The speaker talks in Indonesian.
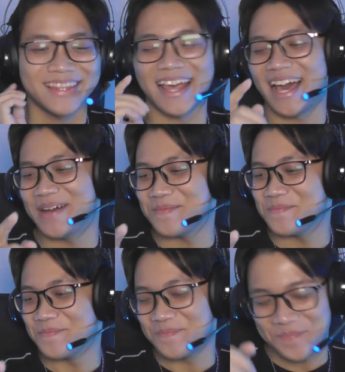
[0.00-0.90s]
Nah,
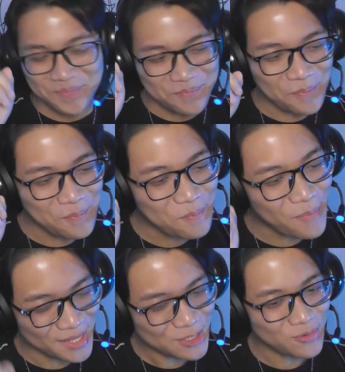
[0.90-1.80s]

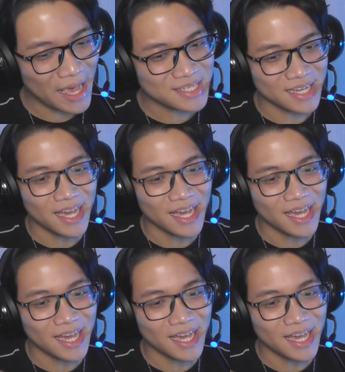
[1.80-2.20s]
part itu yang